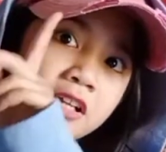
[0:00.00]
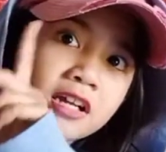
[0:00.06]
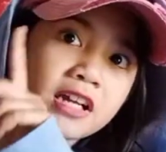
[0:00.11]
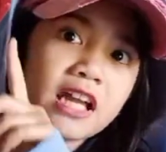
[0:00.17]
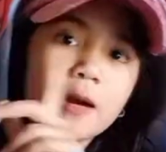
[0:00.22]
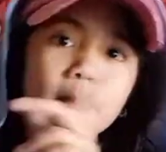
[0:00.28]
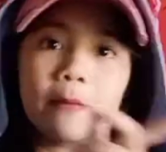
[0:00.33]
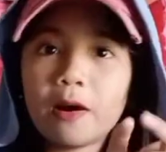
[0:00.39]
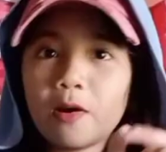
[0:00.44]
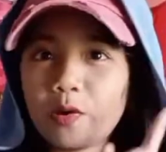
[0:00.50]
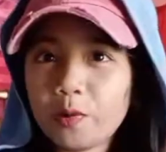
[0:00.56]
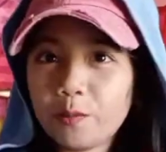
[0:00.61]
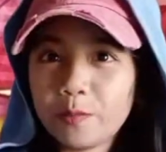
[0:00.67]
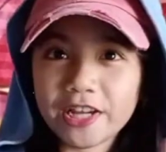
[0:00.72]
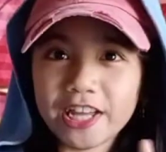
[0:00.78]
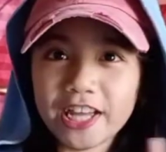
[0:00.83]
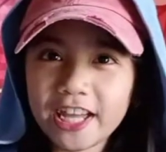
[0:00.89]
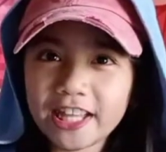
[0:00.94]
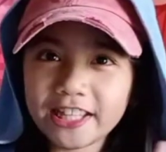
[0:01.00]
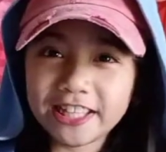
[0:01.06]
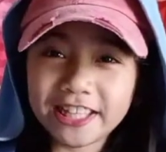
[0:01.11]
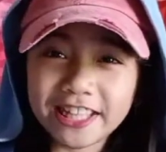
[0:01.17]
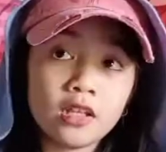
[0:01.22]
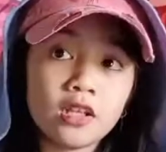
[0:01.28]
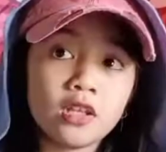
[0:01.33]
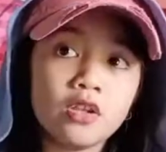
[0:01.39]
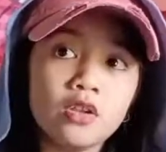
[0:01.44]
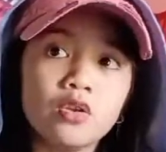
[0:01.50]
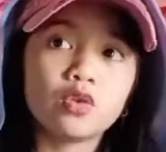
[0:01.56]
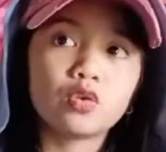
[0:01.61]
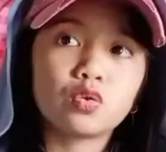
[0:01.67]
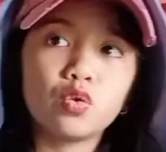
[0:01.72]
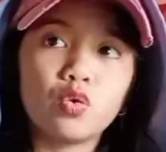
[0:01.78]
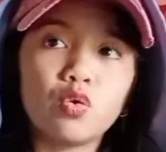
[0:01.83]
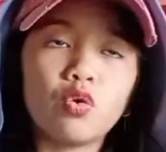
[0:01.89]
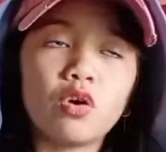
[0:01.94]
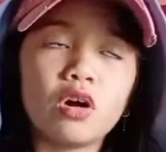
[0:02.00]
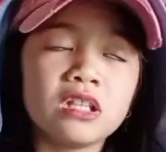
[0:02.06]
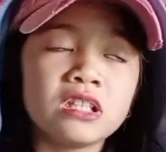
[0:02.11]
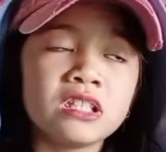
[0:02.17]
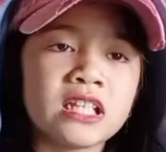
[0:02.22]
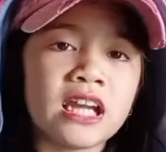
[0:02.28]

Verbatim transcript: kaya bawal mag-edit, tutungan,